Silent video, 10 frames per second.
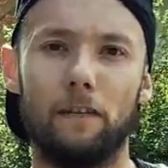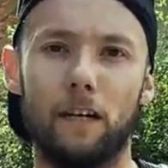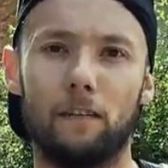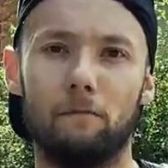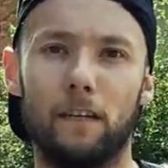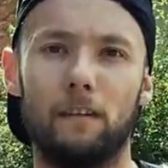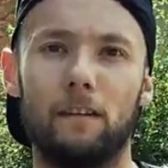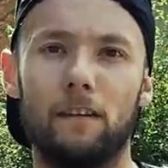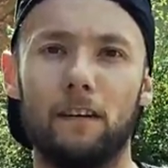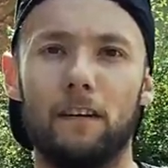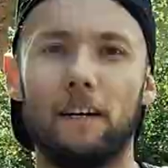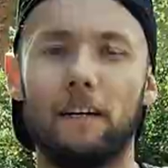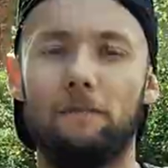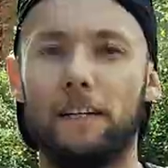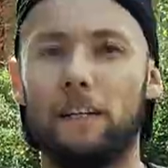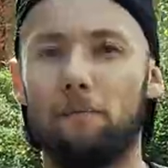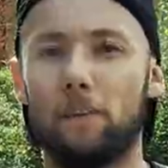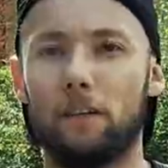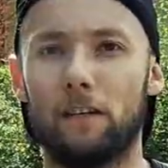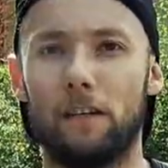während man den Wettkampf
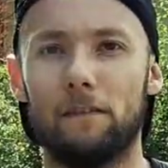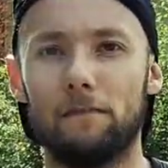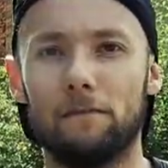bestritten hat.